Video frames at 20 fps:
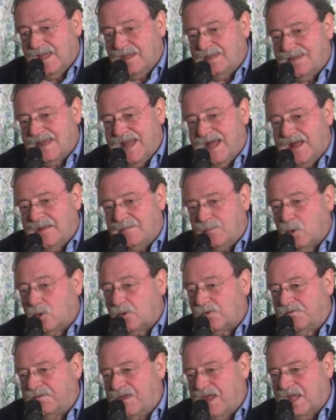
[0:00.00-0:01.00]
da
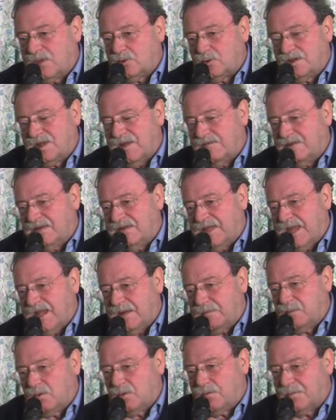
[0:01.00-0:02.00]
Orvieto e da
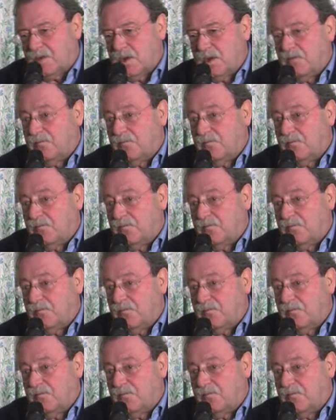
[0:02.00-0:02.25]
Viterbo